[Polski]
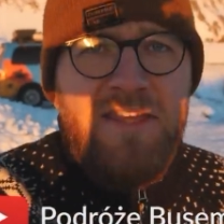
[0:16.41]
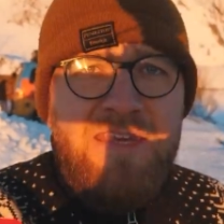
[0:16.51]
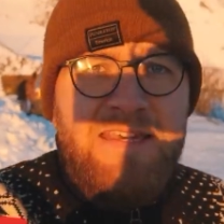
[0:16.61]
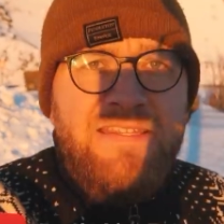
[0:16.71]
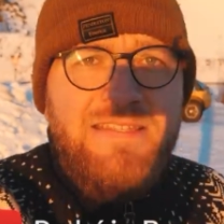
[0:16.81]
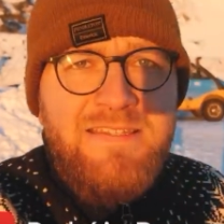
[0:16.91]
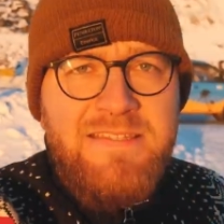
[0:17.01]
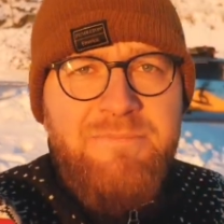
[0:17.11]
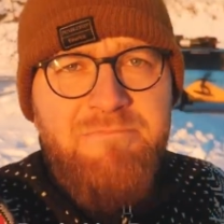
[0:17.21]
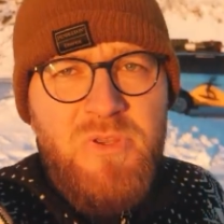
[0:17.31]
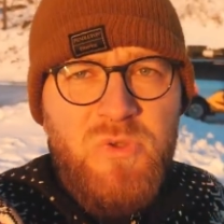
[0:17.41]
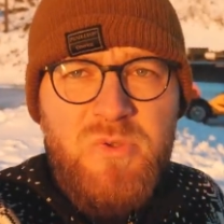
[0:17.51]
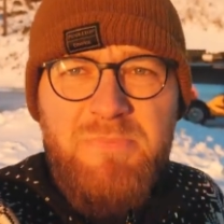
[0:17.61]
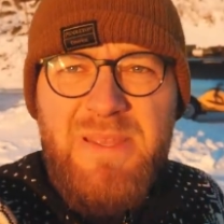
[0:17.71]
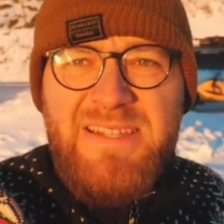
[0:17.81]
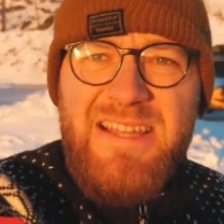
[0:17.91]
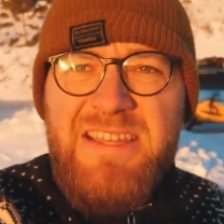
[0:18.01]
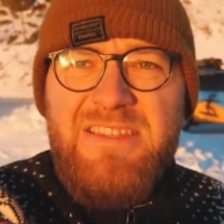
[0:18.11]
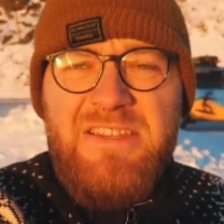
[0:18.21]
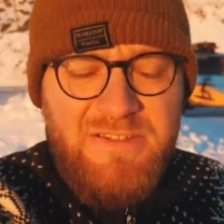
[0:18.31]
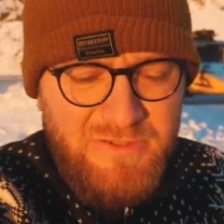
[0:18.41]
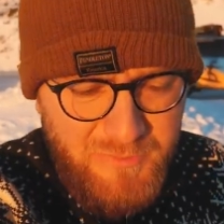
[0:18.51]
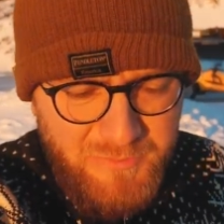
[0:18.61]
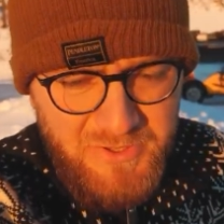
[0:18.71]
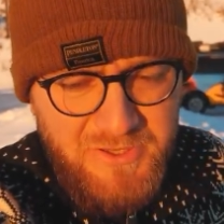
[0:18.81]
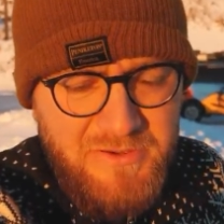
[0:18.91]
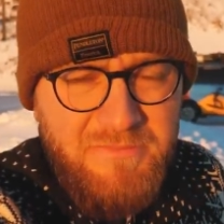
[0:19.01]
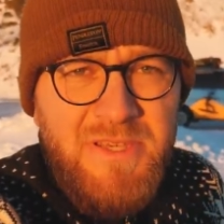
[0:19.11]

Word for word: Jest minus 15 stopni,